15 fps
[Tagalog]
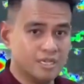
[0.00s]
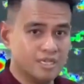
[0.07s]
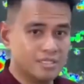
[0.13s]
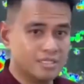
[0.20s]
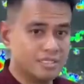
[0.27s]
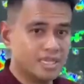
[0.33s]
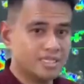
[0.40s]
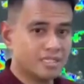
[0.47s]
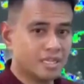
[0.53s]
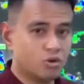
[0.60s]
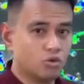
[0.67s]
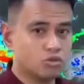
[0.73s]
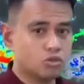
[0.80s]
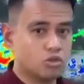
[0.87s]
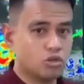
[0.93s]
Sa Central
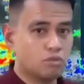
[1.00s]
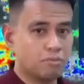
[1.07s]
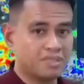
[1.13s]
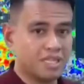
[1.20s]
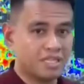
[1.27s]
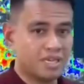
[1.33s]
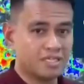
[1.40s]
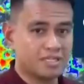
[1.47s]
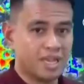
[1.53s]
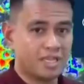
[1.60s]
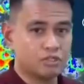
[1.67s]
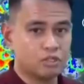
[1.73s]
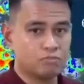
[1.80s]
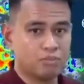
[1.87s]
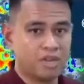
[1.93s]
Luzon, pati na rin sa
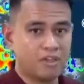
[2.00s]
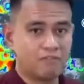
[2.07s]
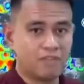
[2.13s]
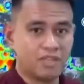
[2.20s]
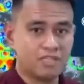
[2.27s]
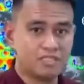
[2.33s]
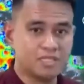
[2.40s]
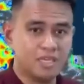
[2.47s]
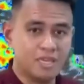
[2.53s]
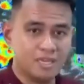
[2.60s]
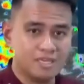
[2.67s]
Quezon Province,